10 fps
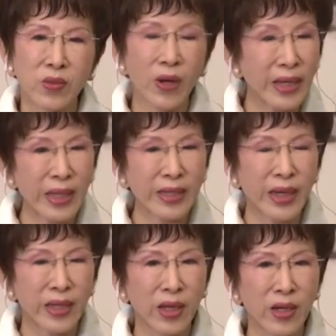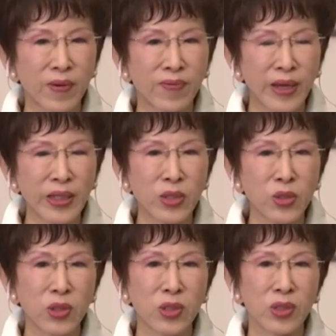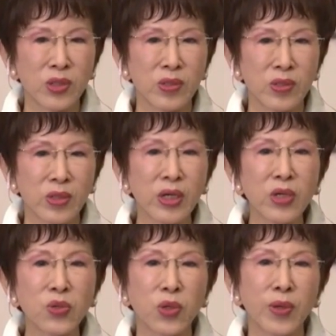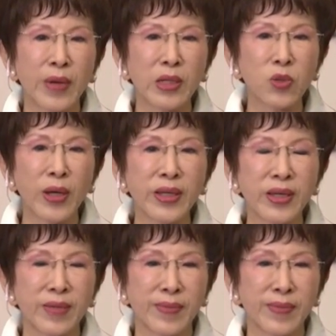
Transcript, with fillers: 我刚才强调了，防疫就是科学嘛，专业。